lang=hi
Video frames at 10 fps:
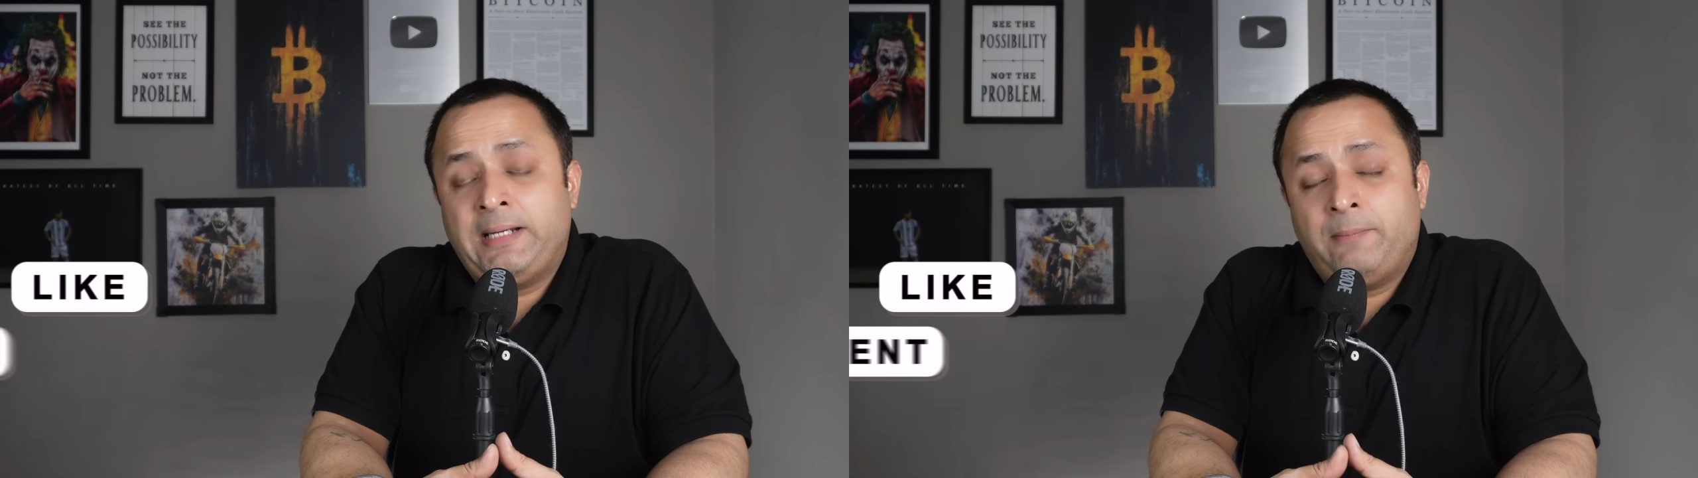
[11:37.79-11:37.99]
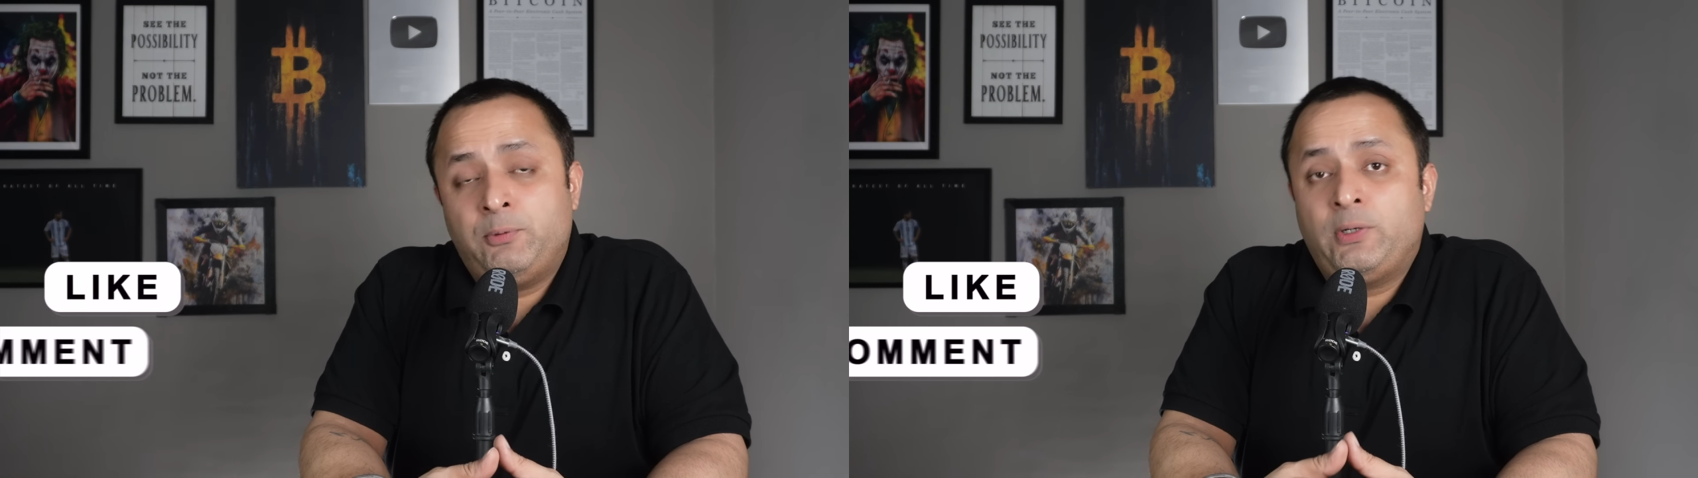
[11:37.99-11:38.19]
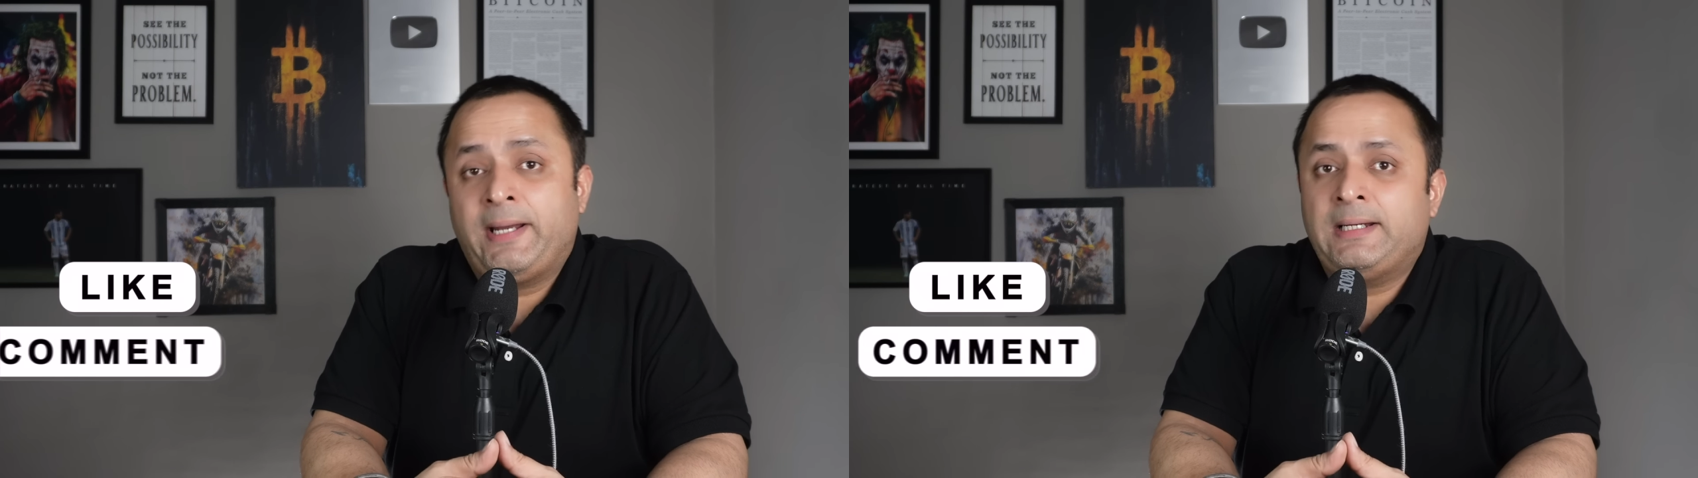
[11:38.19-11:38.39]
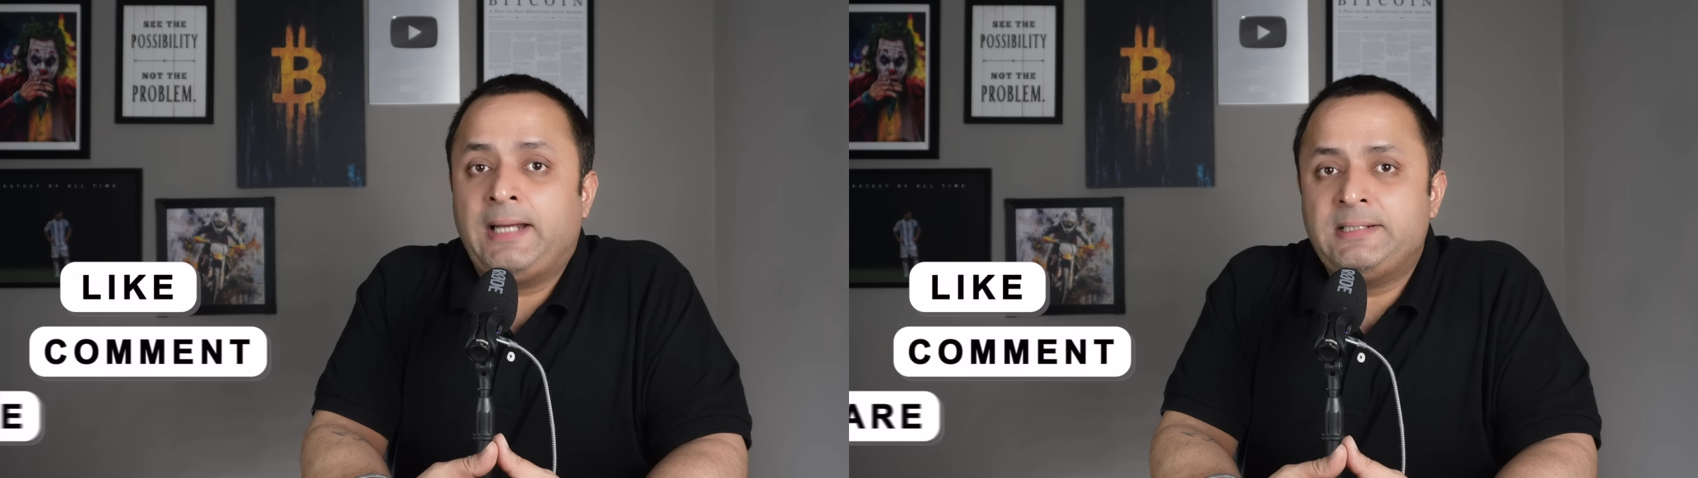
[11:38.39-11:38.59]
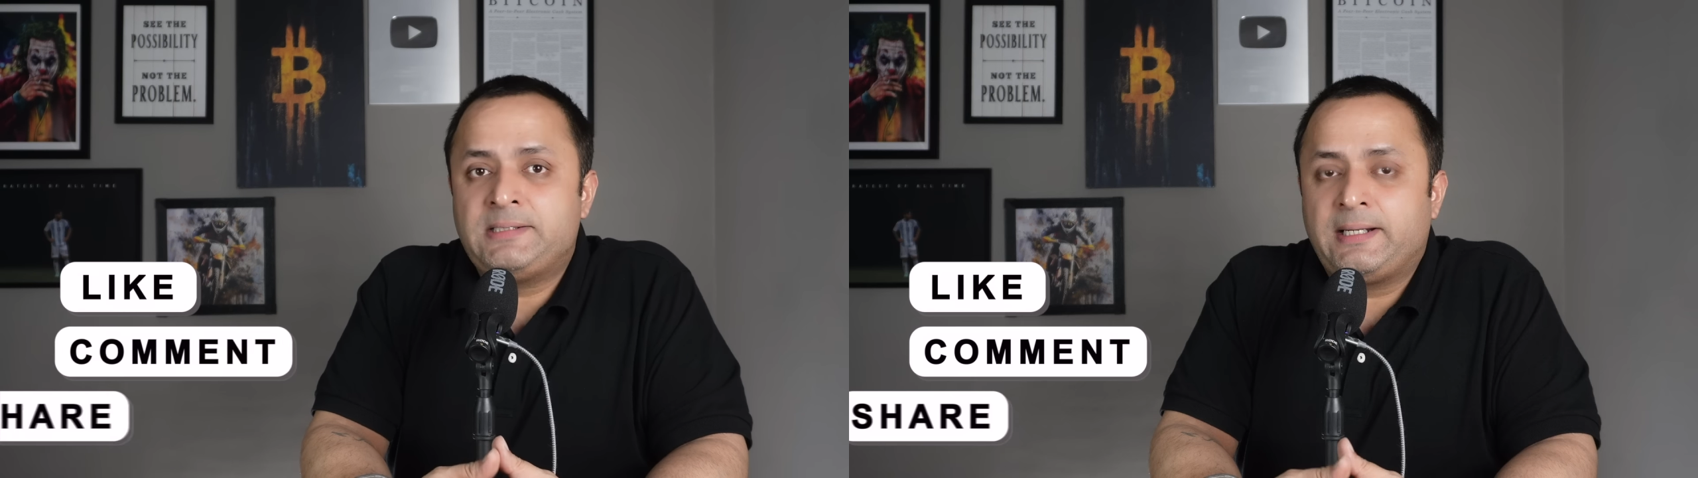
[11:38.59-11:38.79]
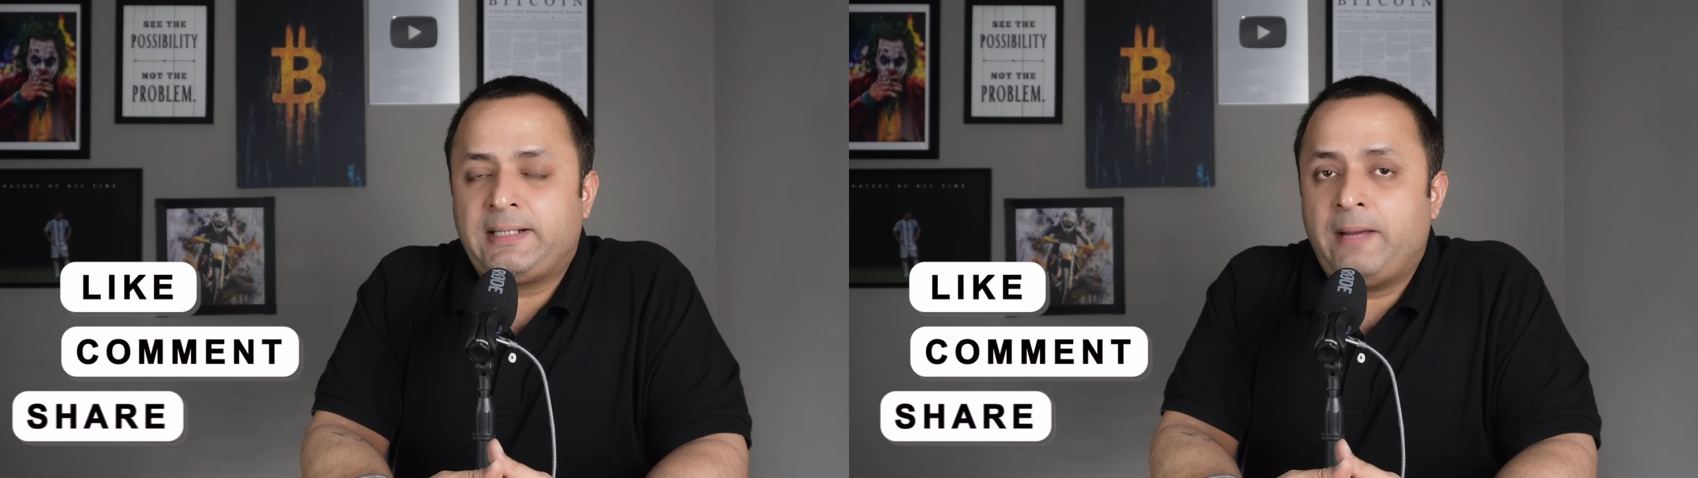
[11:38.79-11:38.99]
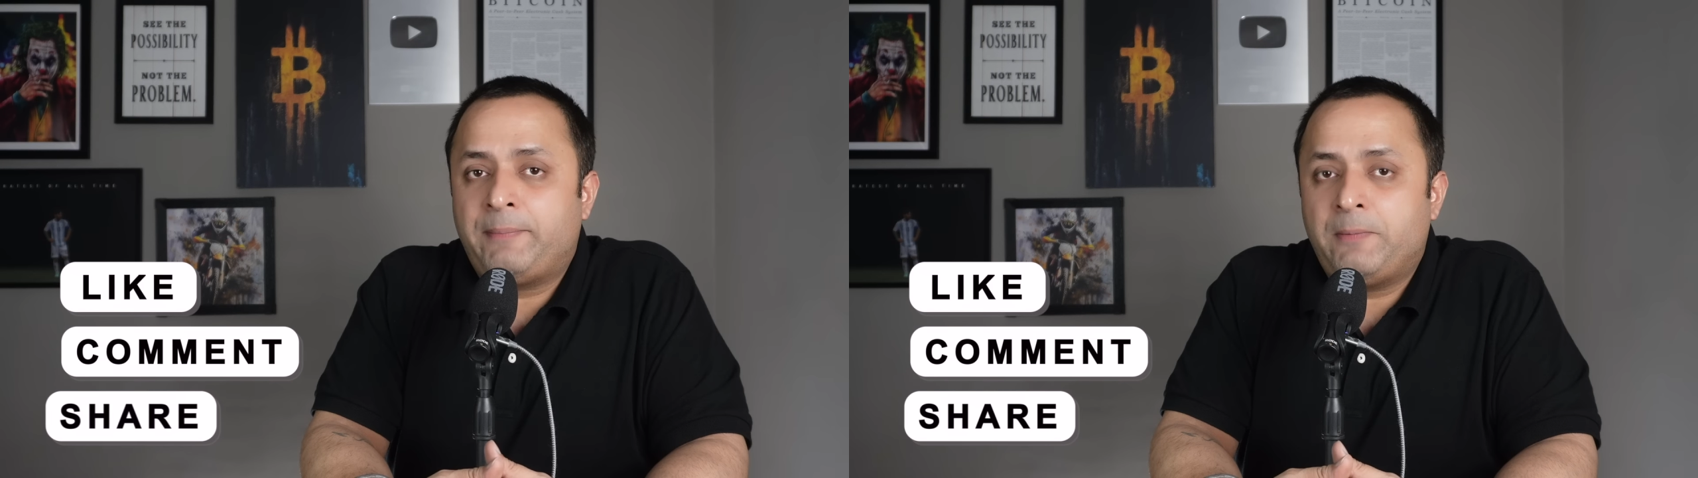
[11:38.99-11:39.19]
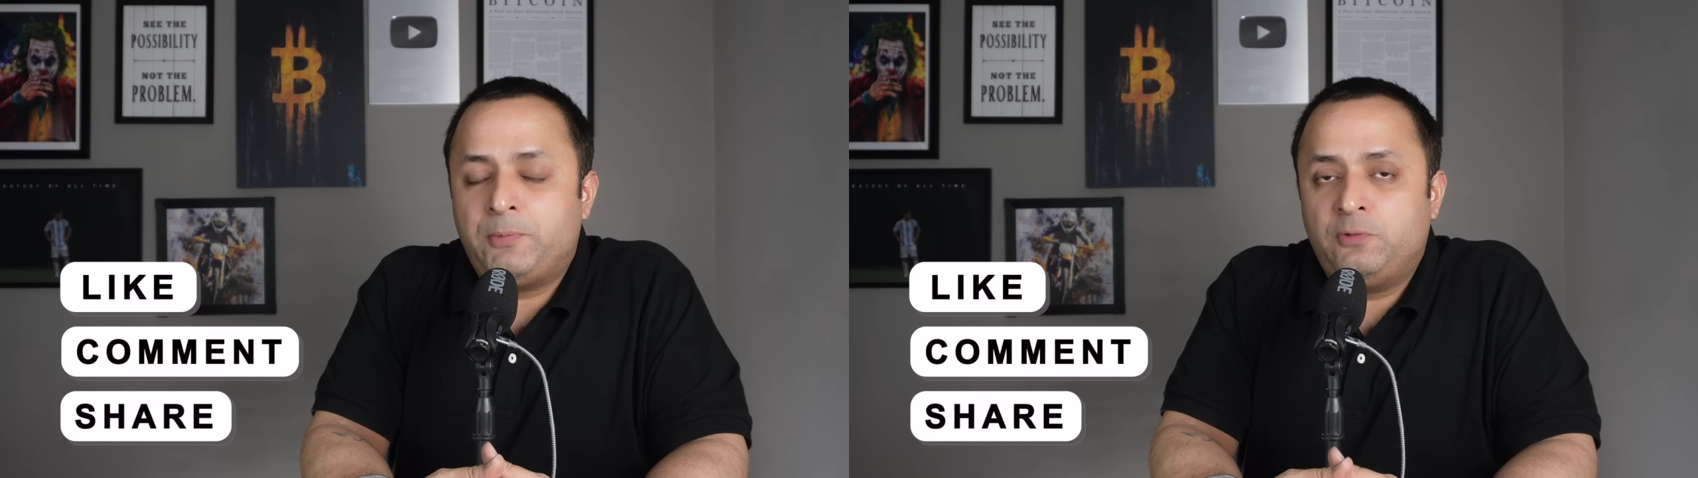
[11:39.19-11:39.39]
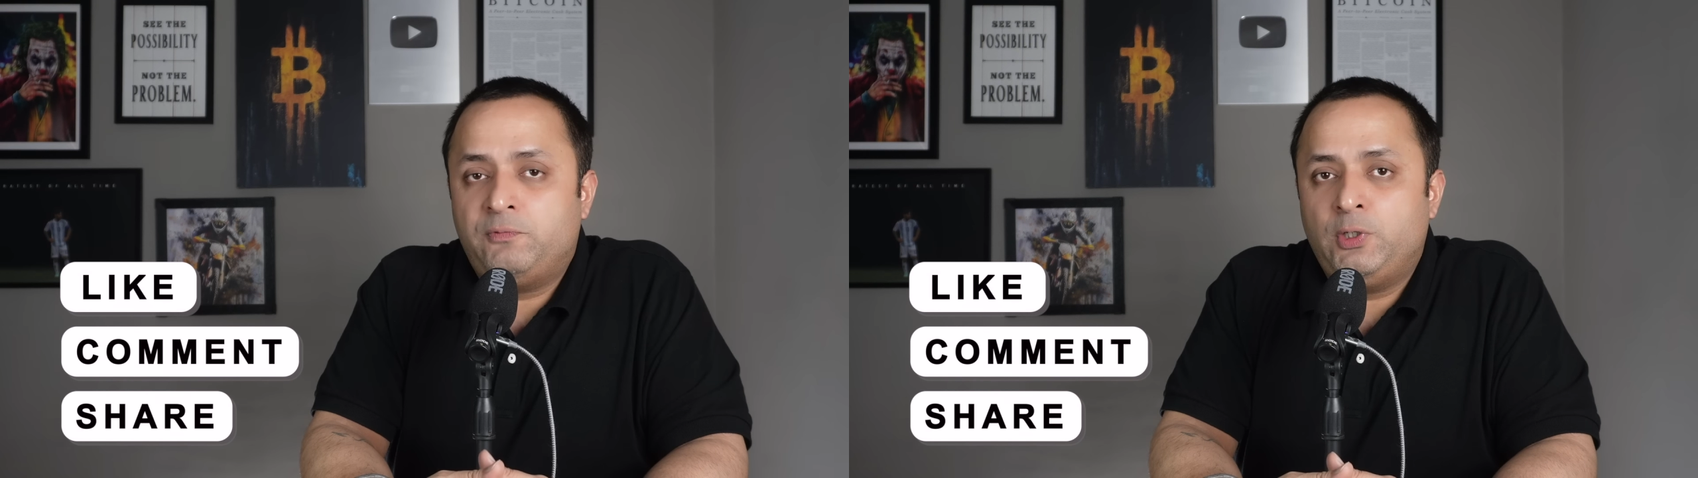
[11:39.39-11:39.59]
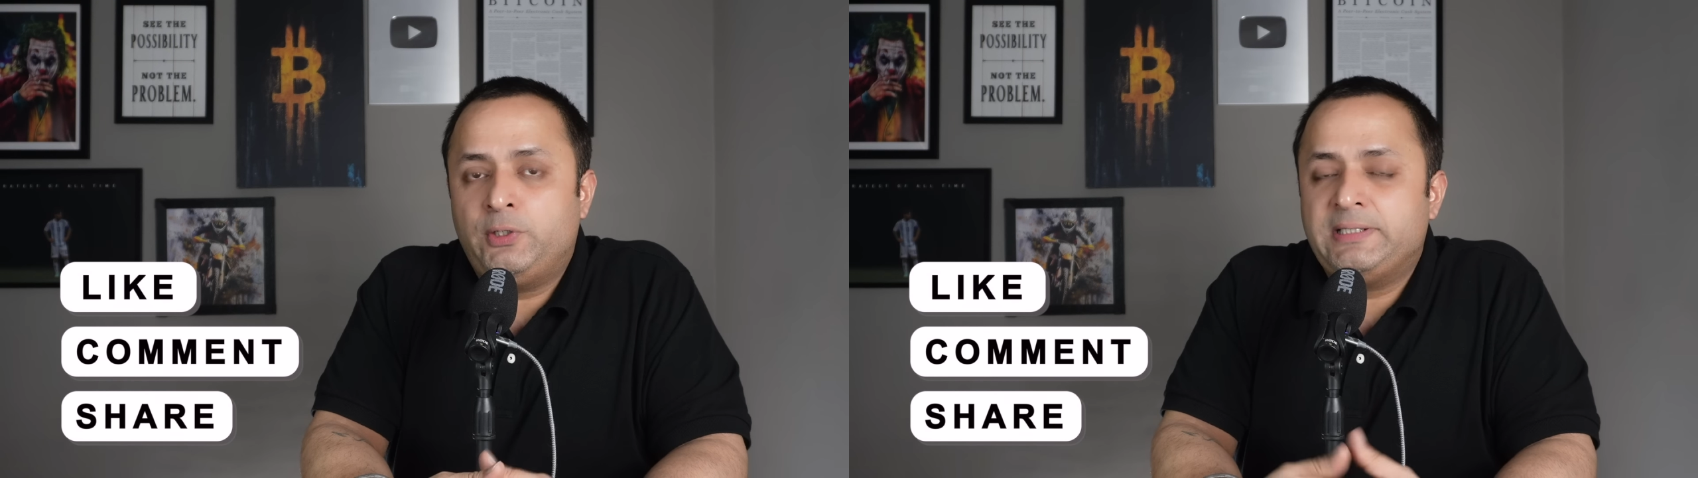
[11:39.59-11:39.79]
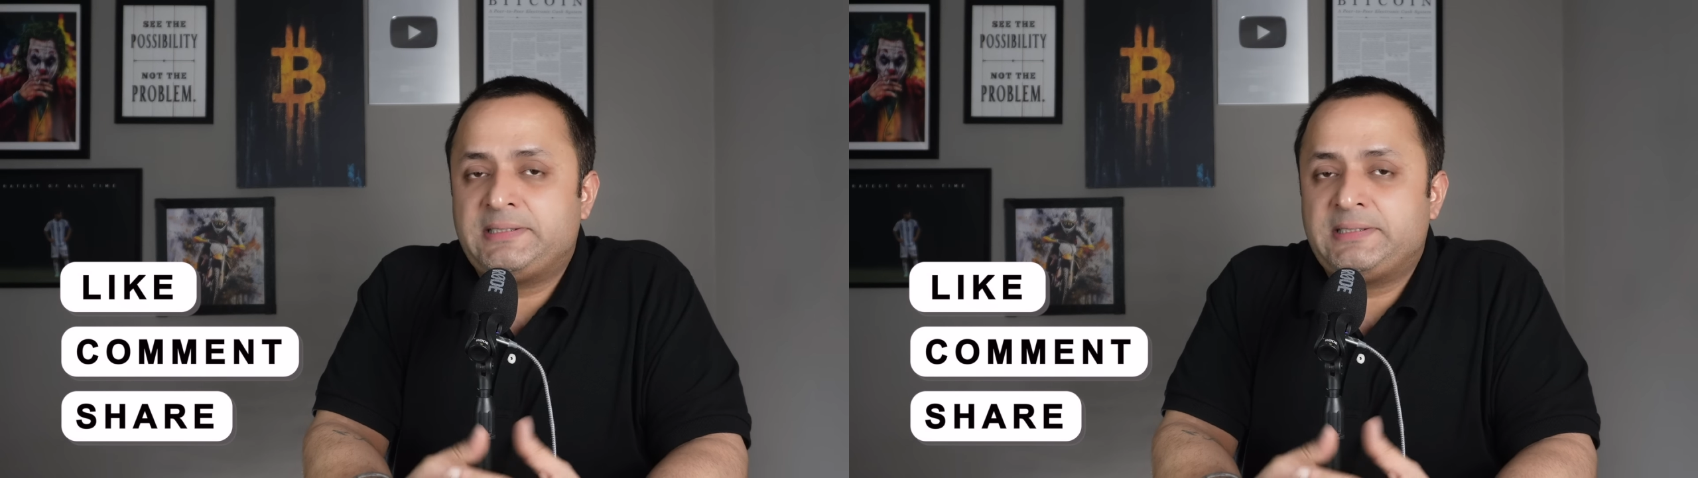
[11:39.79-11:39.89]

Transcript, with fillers: एंड आप लोग एनालाइज करके अपना पोर्टफोलियो